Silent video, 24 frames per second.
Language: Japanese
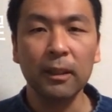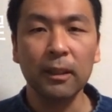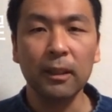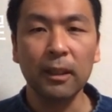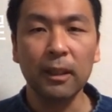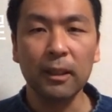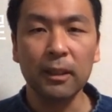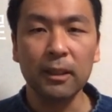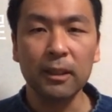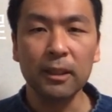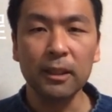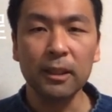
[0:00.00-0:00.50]

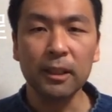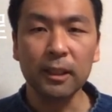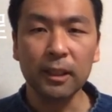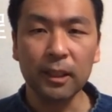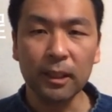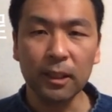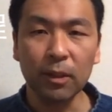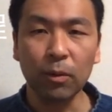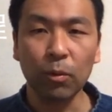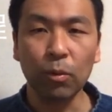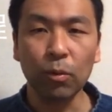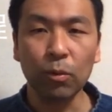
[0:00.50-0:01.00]
で一時
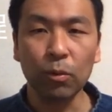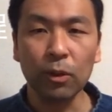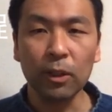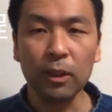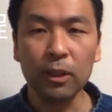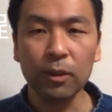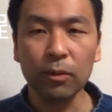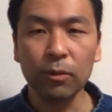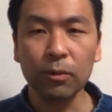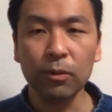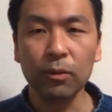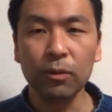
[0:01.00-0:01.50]
期
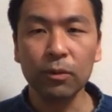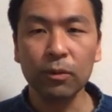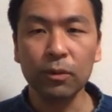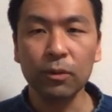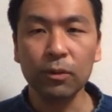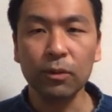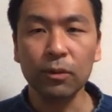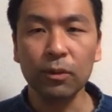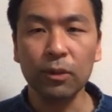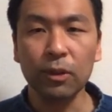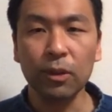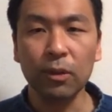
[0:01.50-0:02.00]

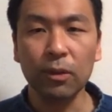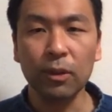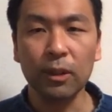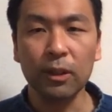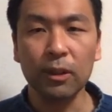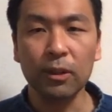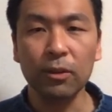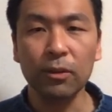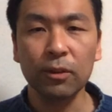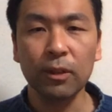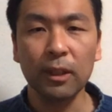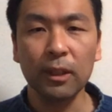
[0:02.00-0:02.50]
コロナショックにより
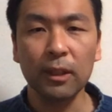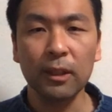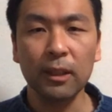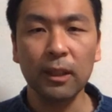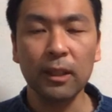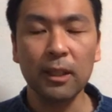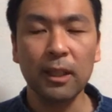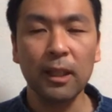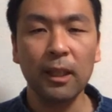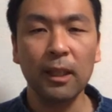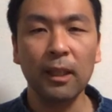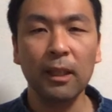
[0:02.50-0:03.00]
急激
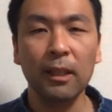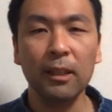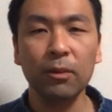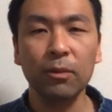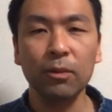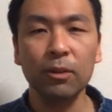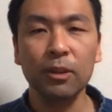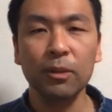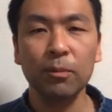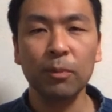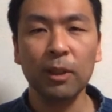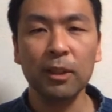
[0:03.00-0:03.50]
な値上がり
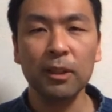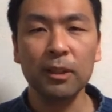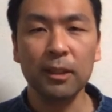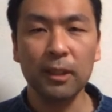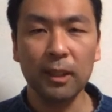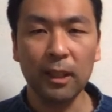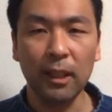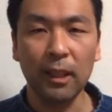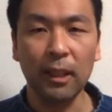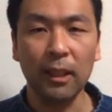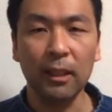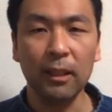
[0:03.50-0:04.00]
をしまし
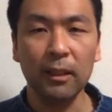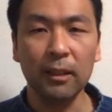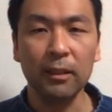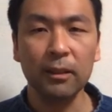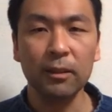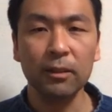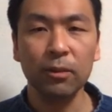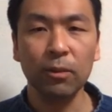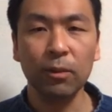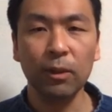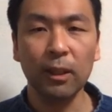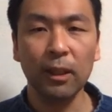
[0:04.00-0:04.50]
て
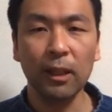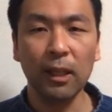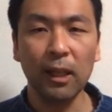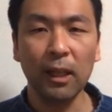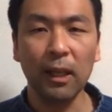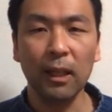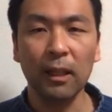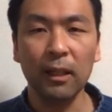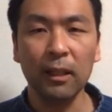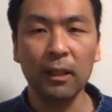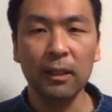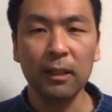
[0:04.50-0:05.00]
それ
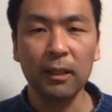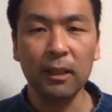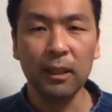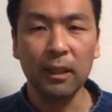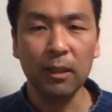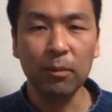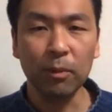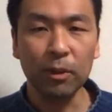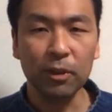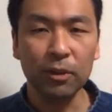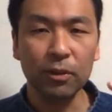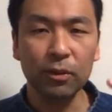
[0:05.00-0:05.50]
が
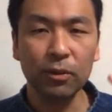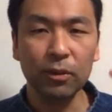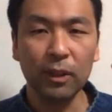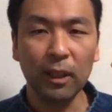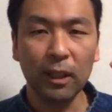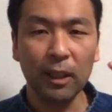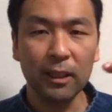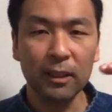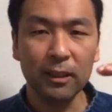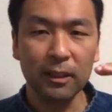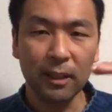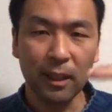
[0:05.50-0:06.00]
今数
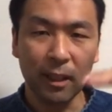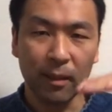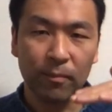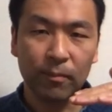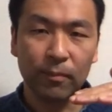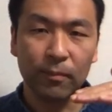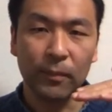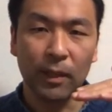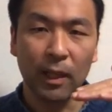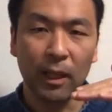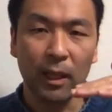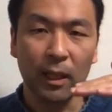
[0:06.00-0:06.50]
ヶ月間、
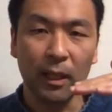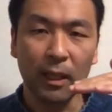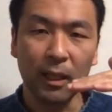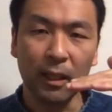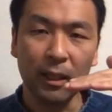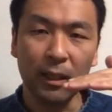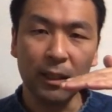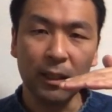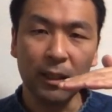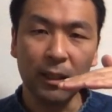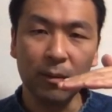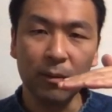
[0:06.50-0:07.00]

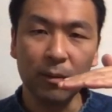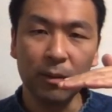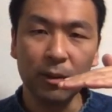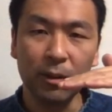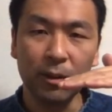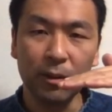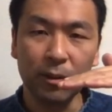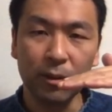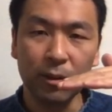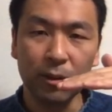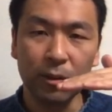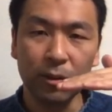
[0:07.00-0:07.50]

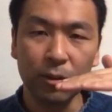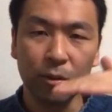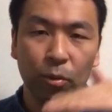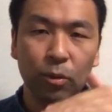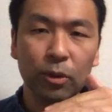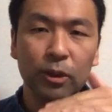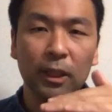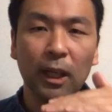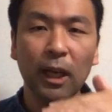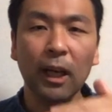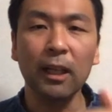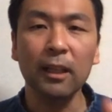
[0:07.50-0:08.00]
えー、少
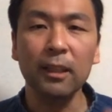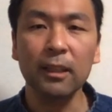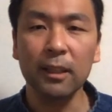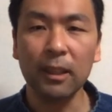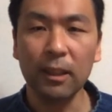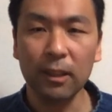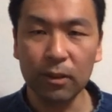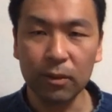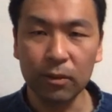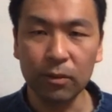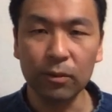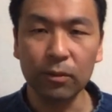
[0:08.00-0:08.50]
し下がっ
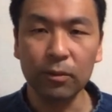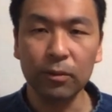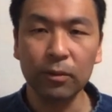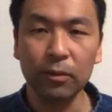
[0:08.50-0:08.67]
ている、